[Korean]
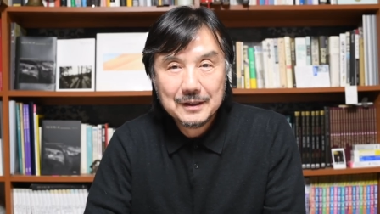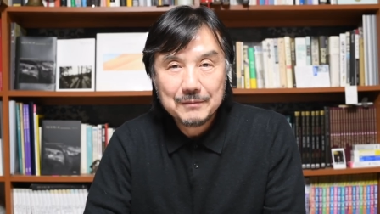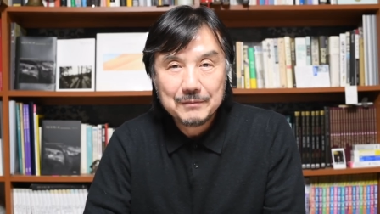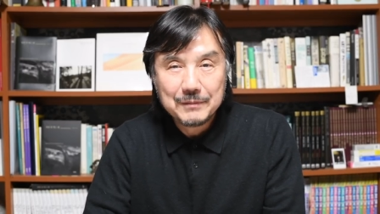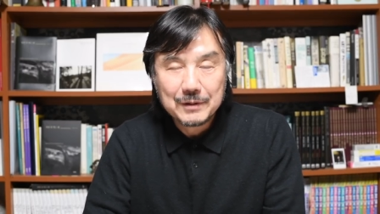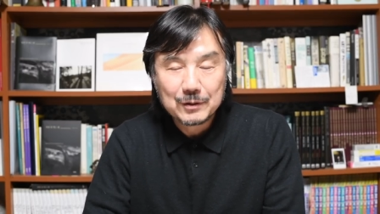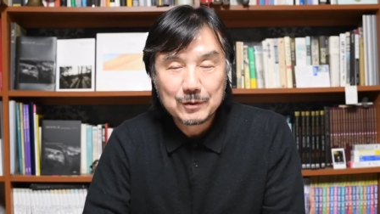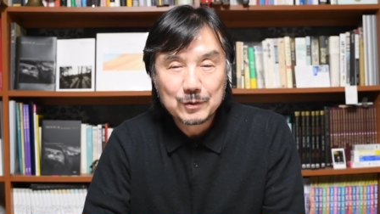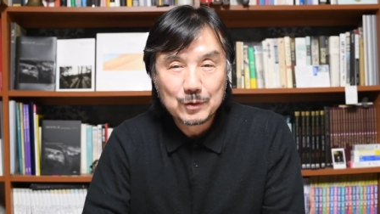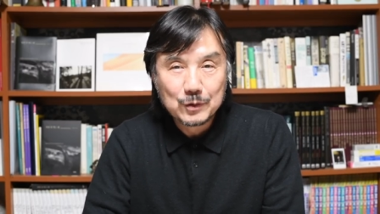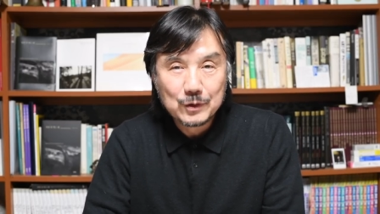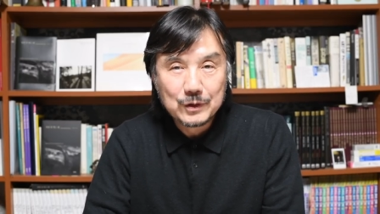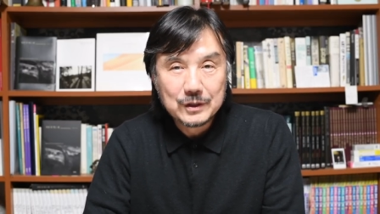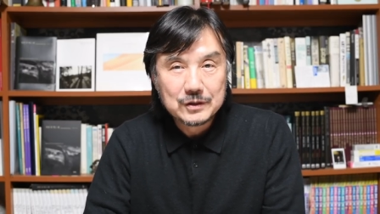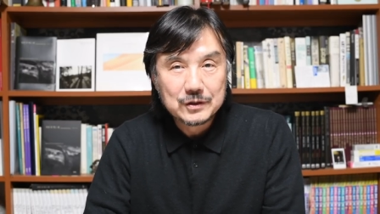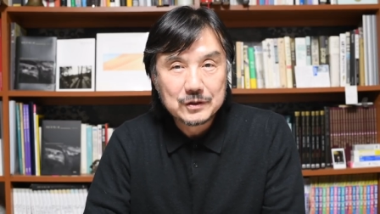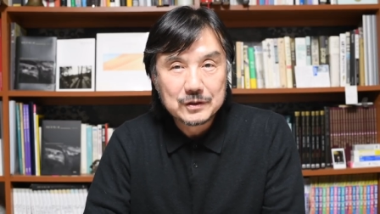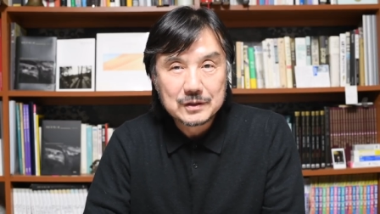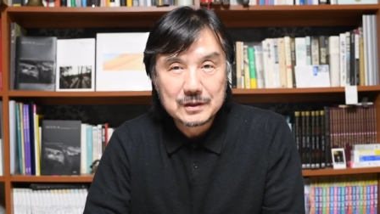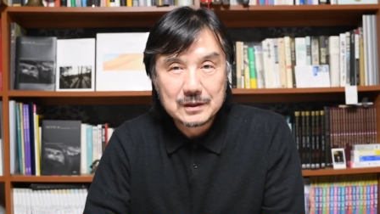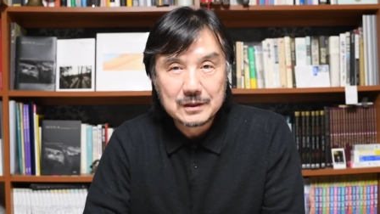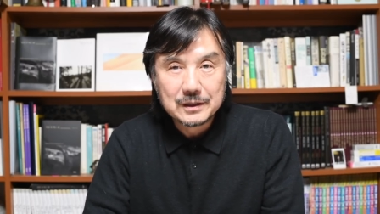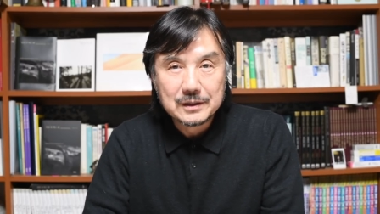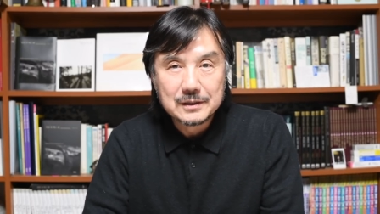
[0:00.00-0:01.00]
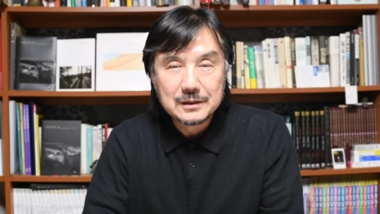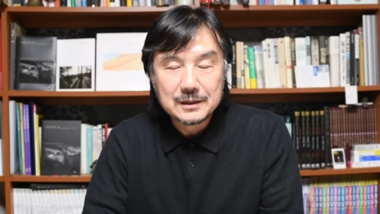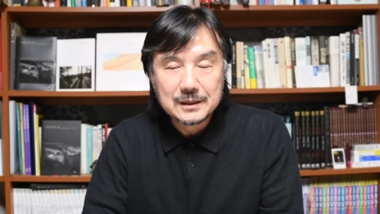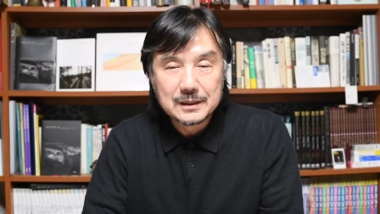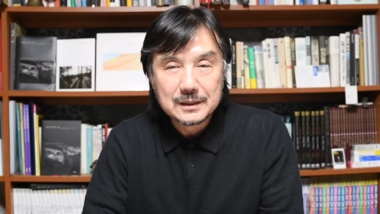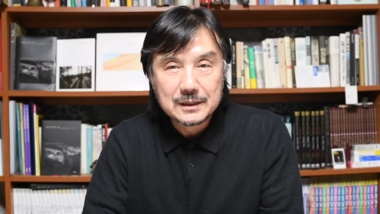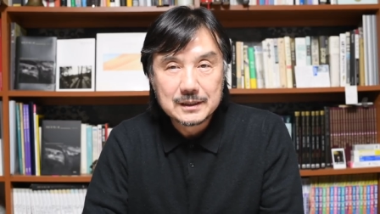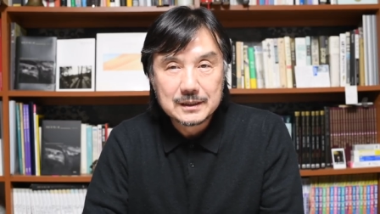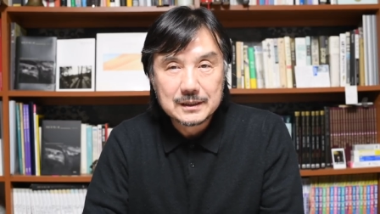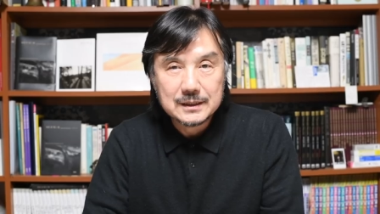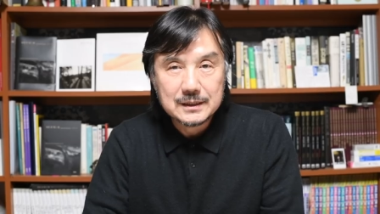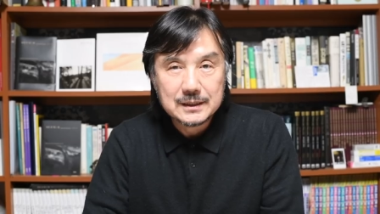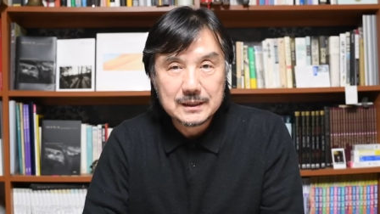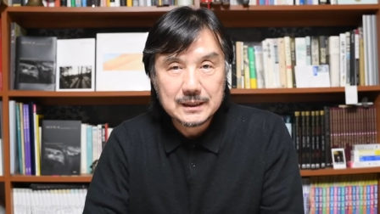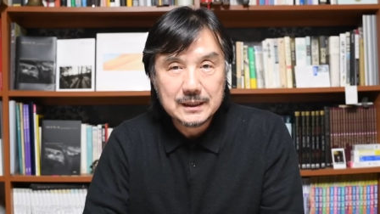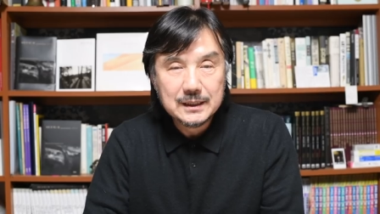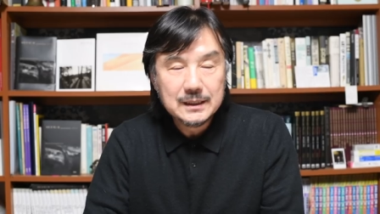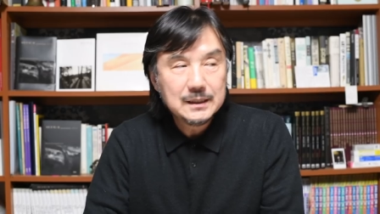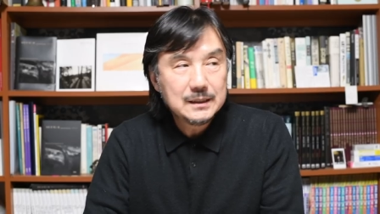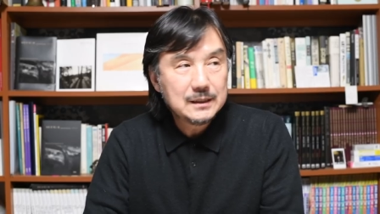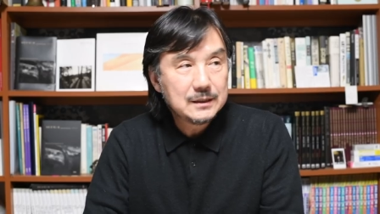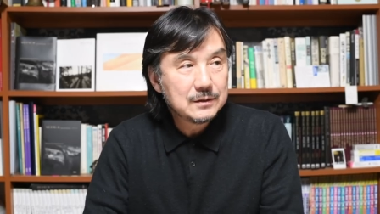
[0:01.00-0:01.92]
매크로 렌즈로 즐겨 찍으시는지.